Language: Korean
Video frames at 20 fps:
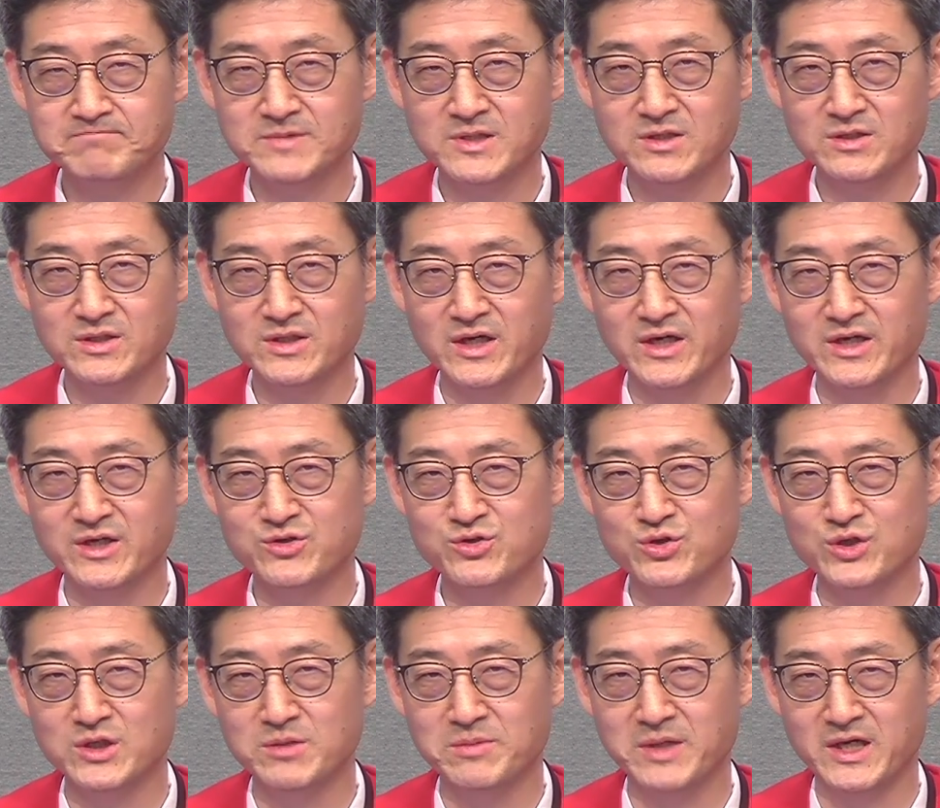그러나
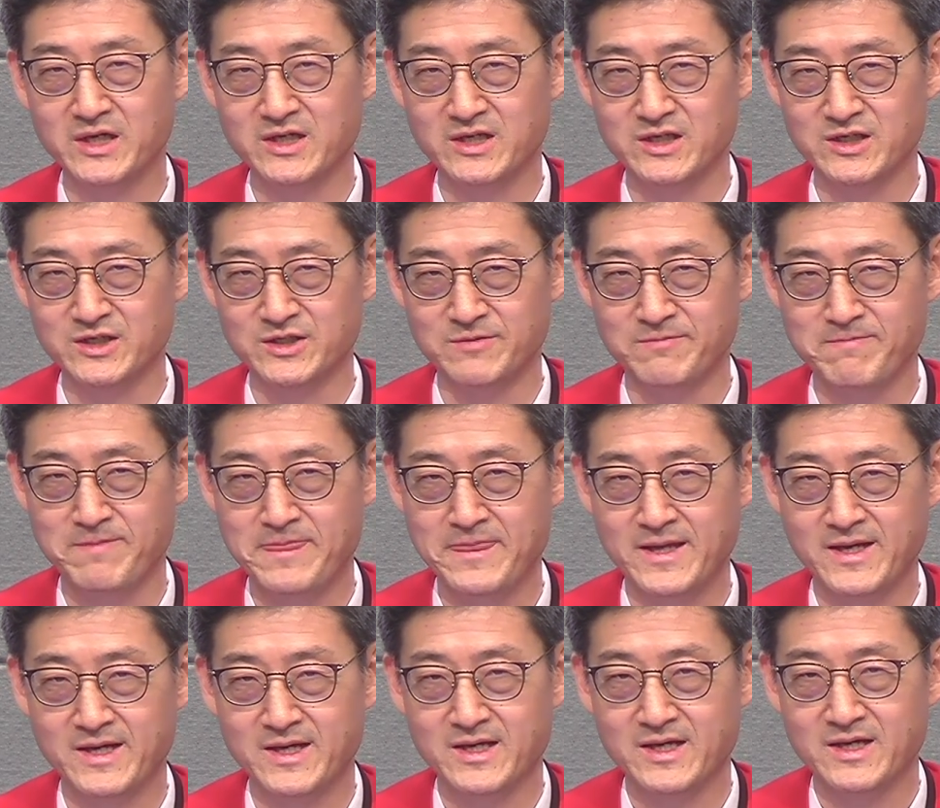예수님의 길은
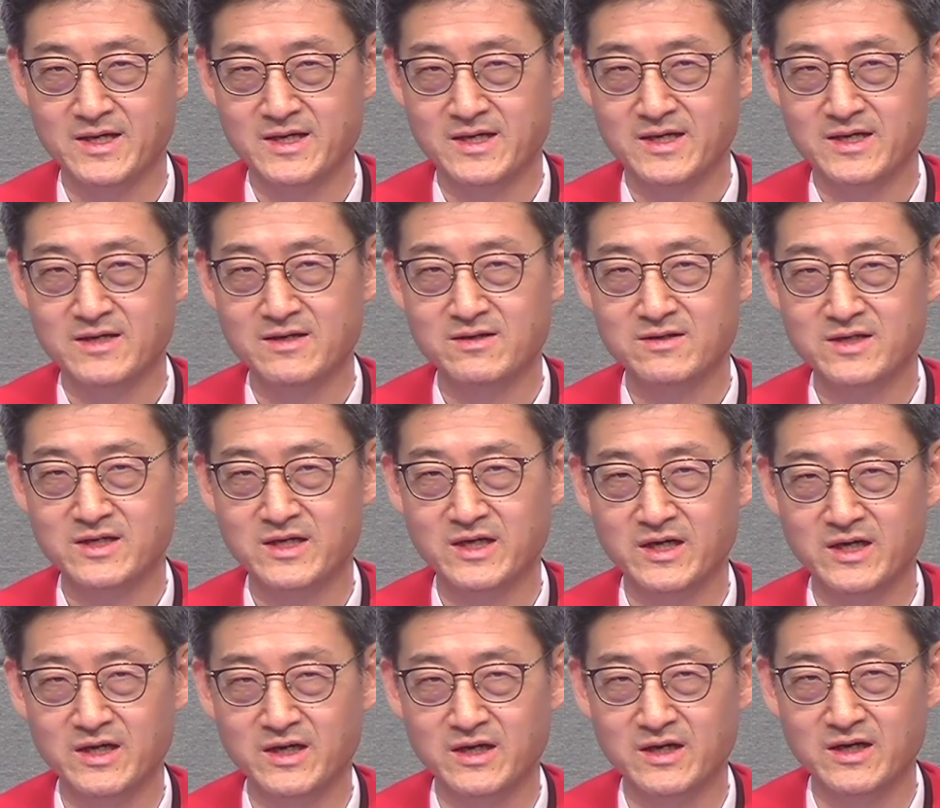
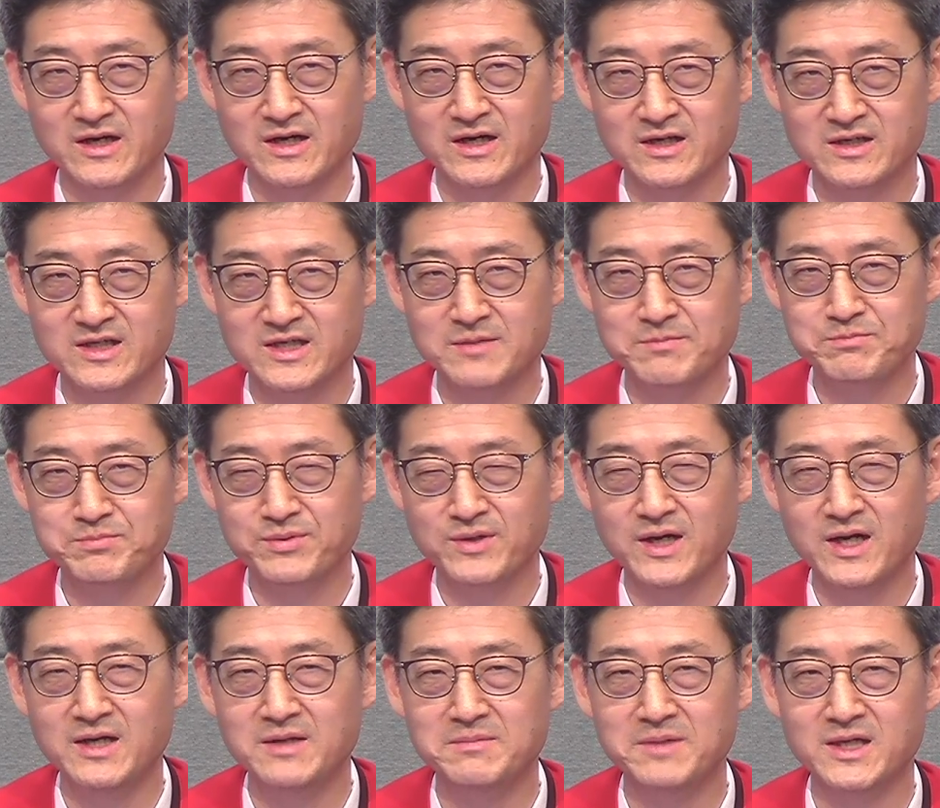이렇게 아,
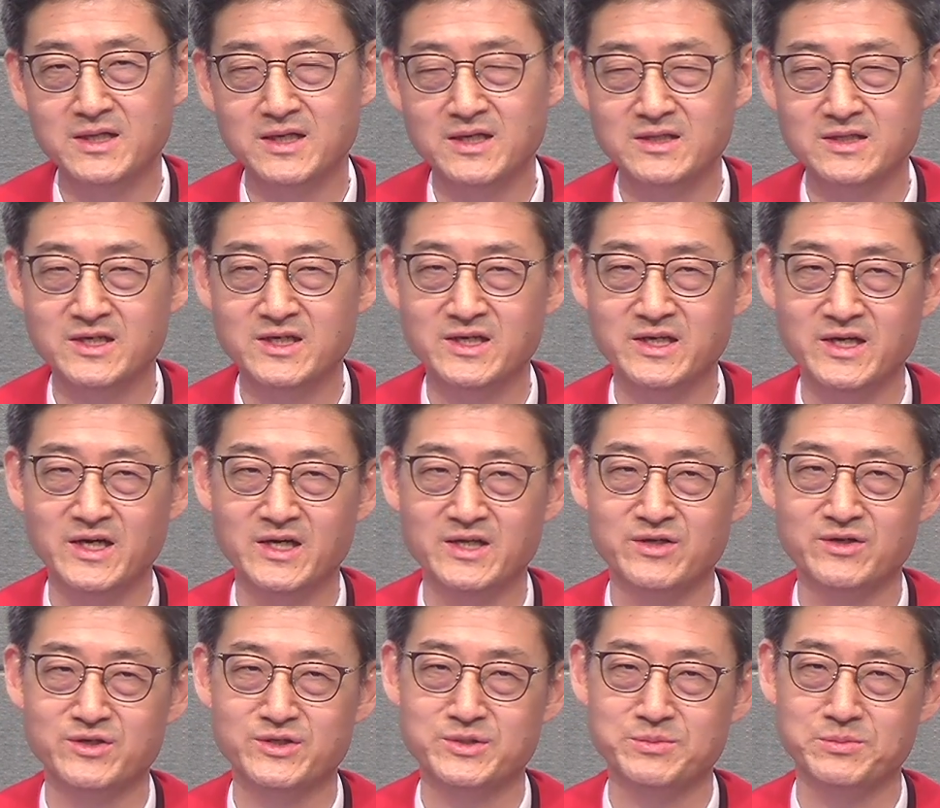기뻐할 만한 길이
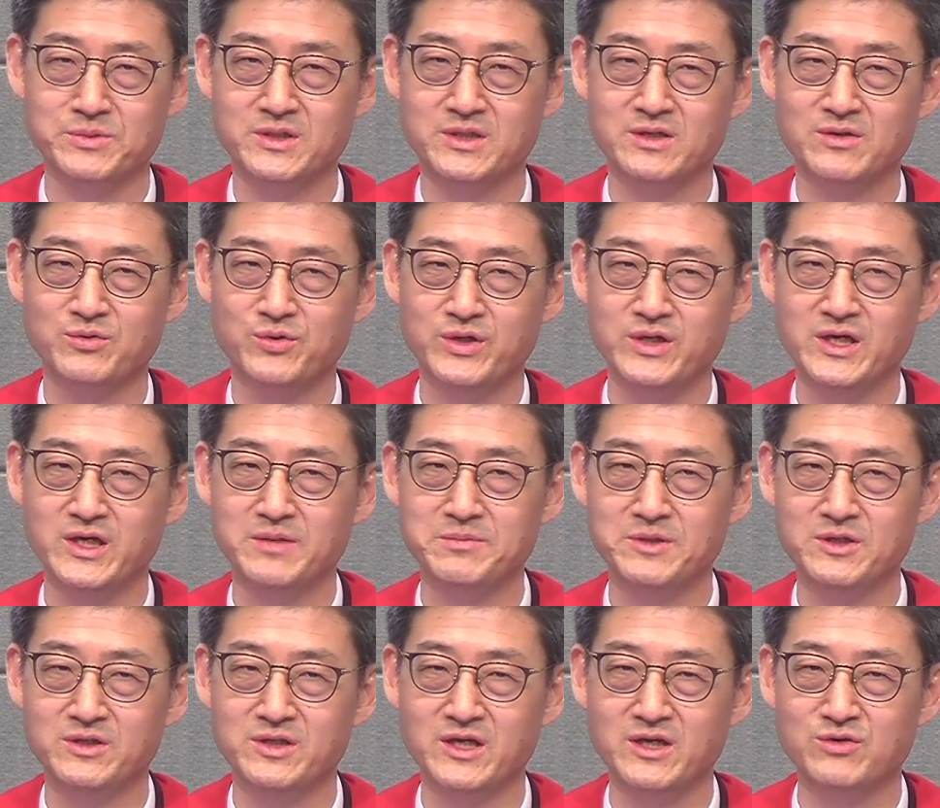아니었습니다.
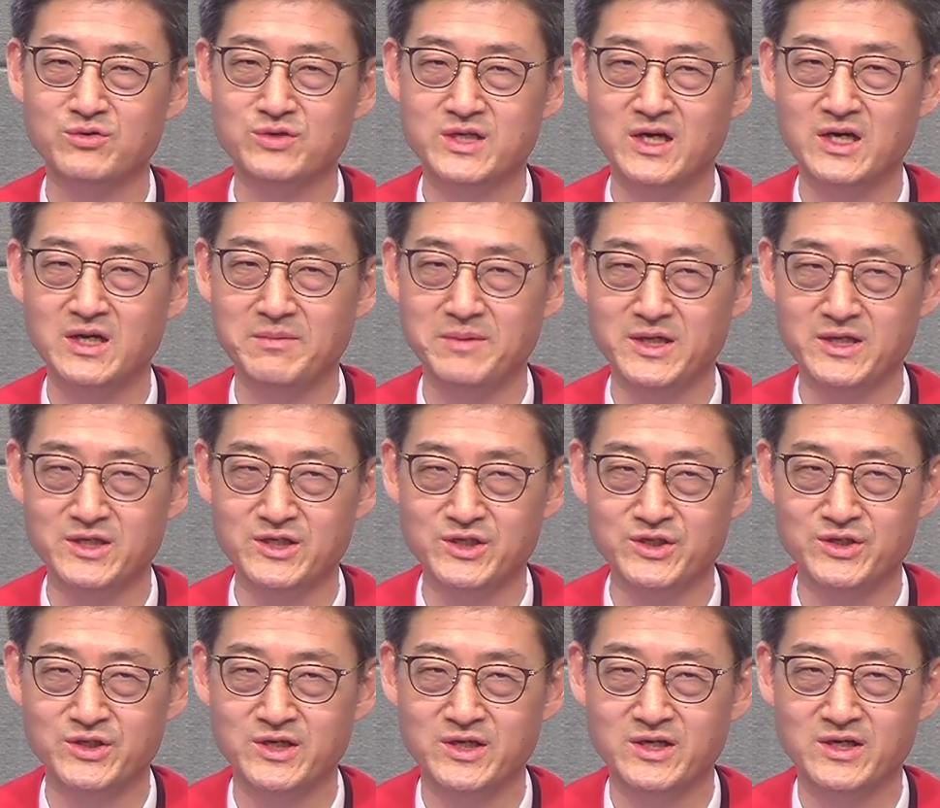왜냐하면
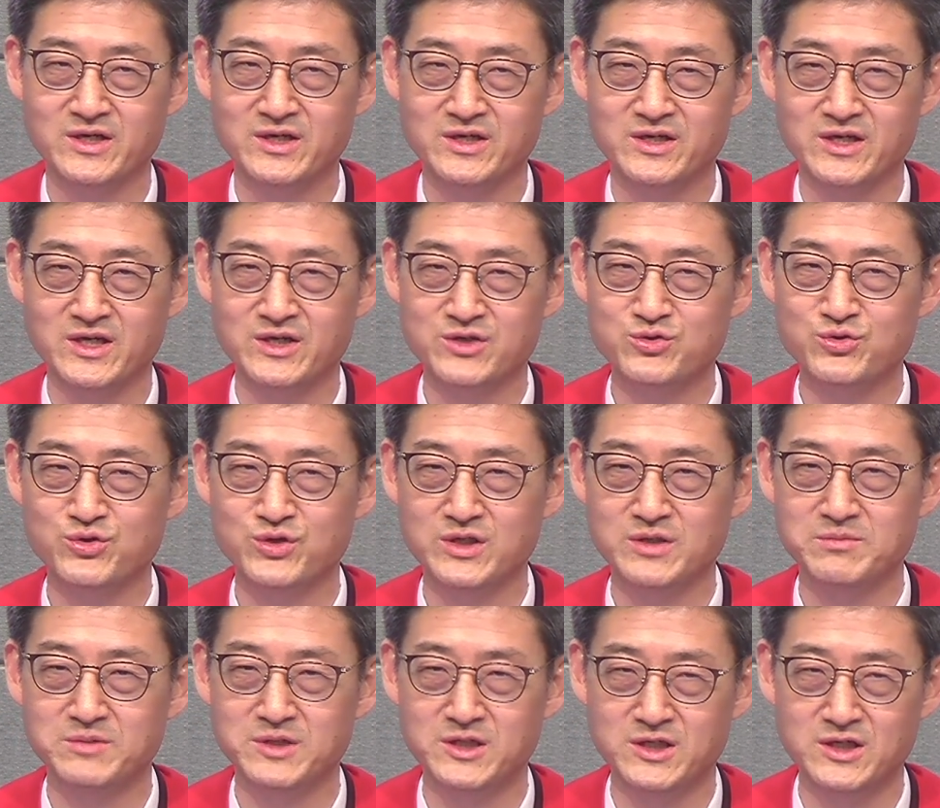예루살렘에는
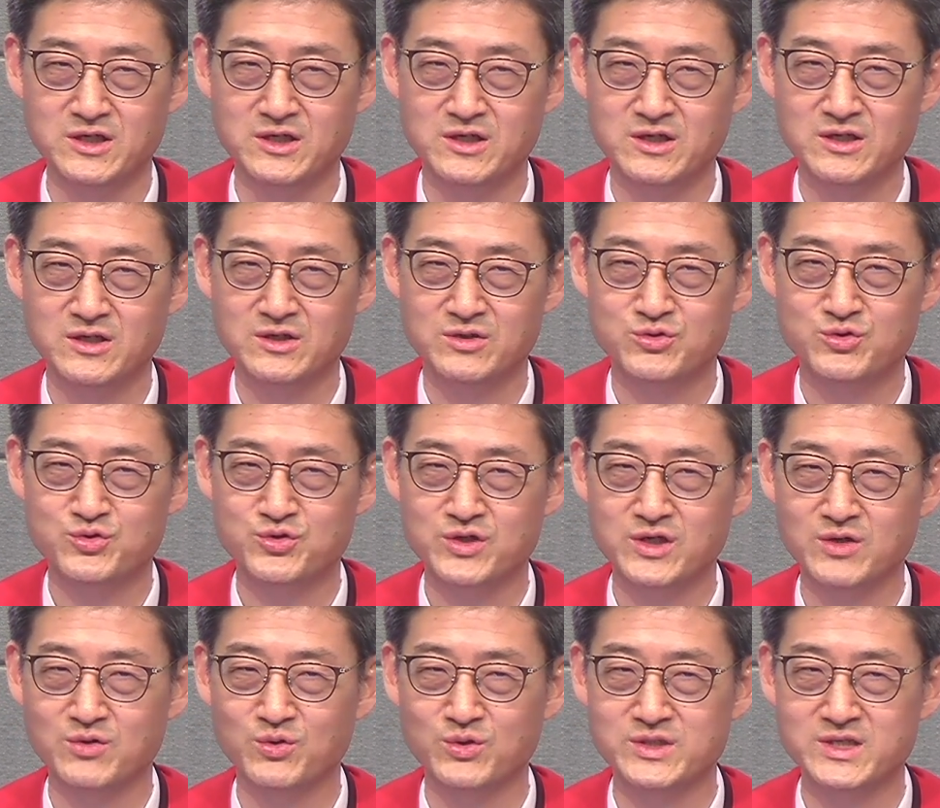예수님을
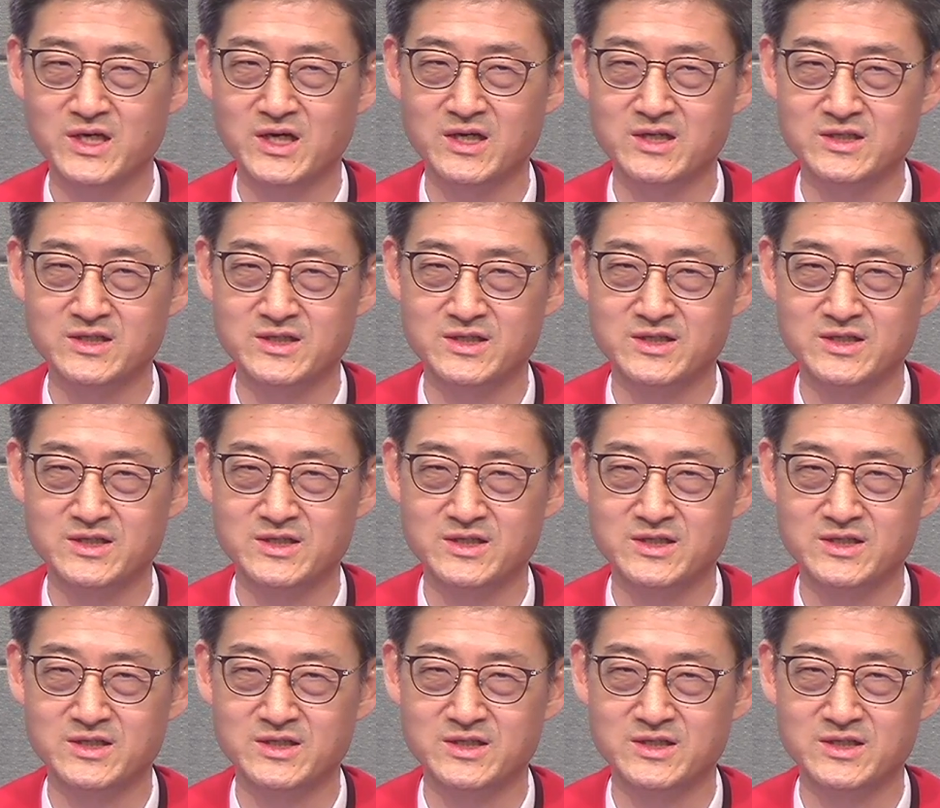죽이고자 하는